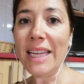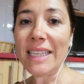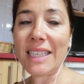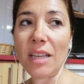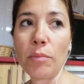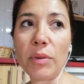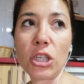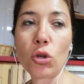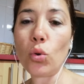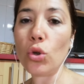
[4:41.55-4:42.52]
siempre
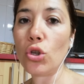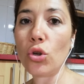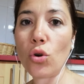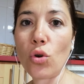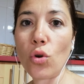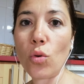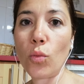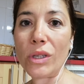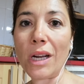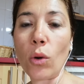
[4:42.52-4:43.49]
escucho
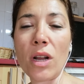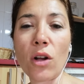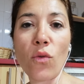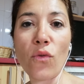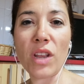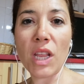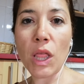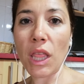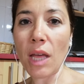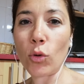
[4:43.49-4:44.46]
pues alguna conferencia